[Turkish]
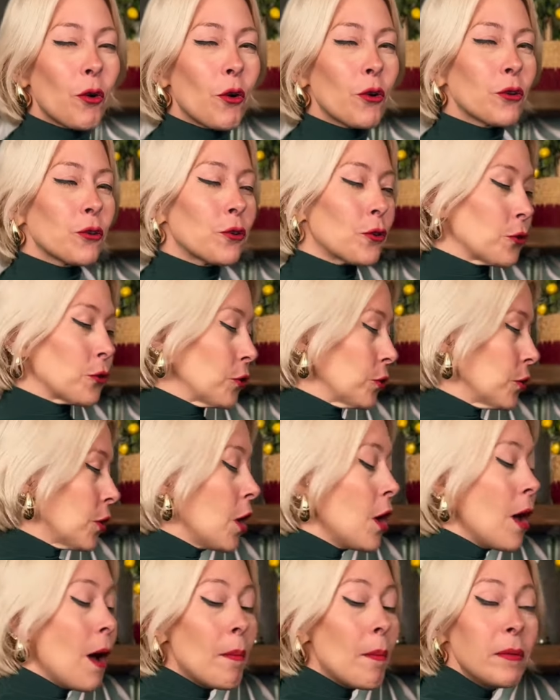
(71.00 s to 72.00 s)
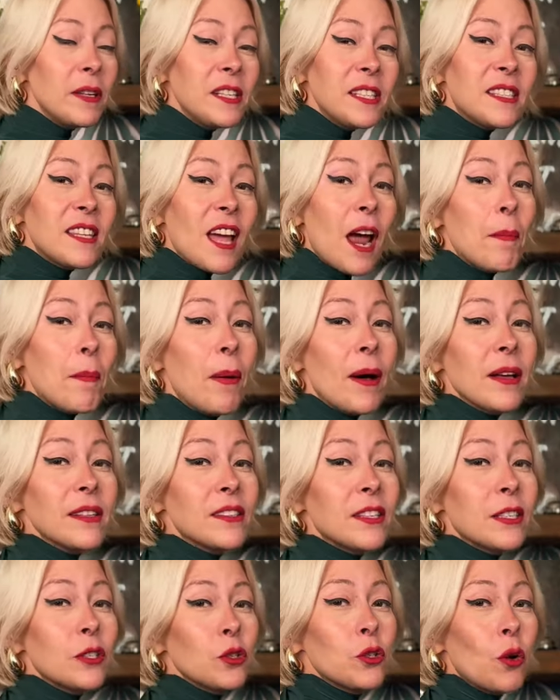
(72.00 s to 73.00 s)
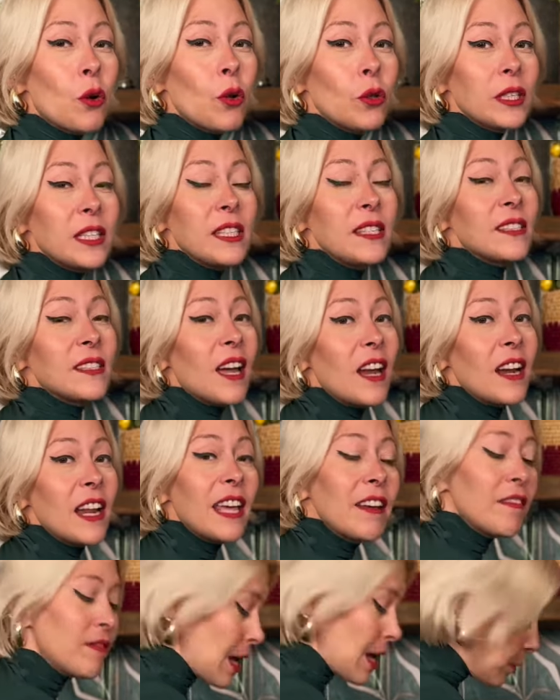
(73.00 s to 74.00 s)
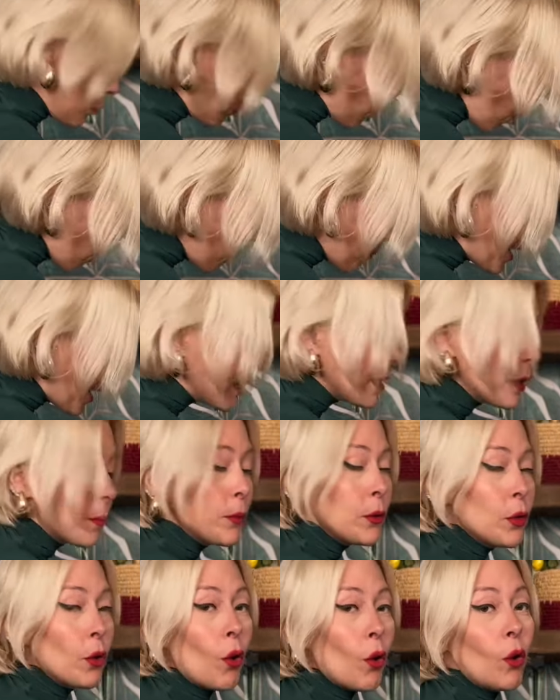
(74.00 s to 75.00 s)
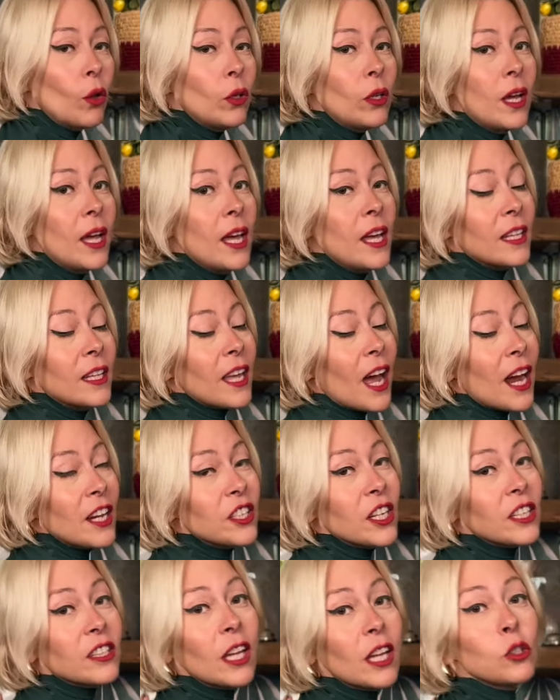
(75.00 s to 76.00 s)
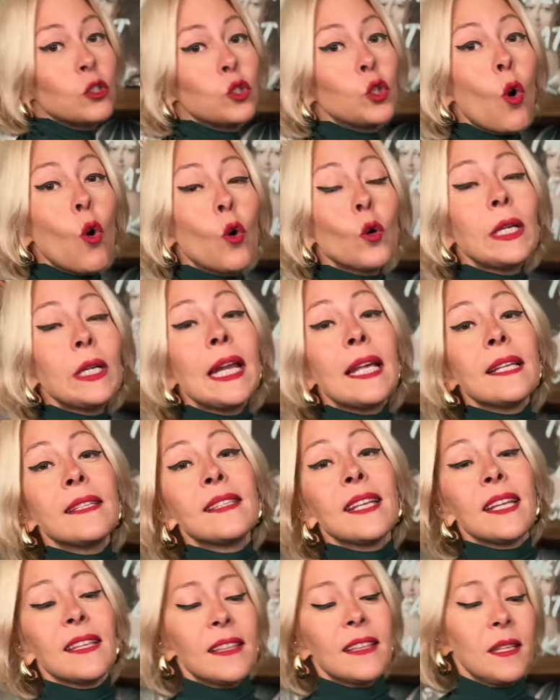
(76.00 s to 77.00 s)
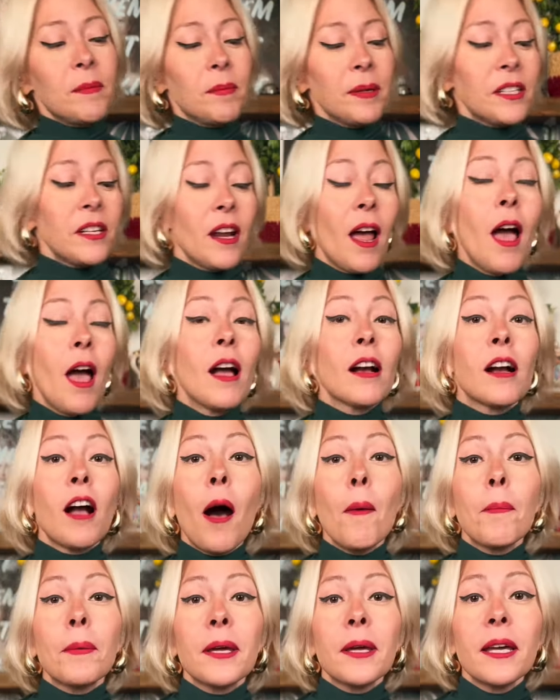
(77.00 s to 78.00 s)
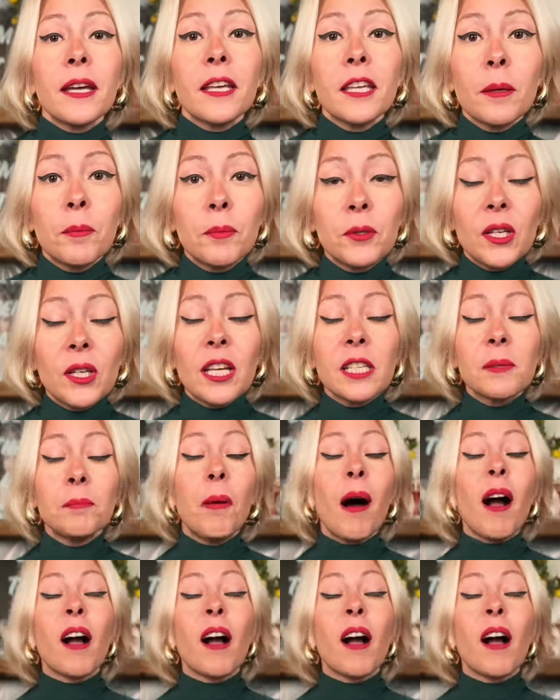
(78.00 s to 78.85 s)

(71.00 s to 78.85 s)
doğru duydun. İster pastacı ol, ister evden normal yapıyor ol. Gerçekten çok lezzetli bir cupcake yapacağız.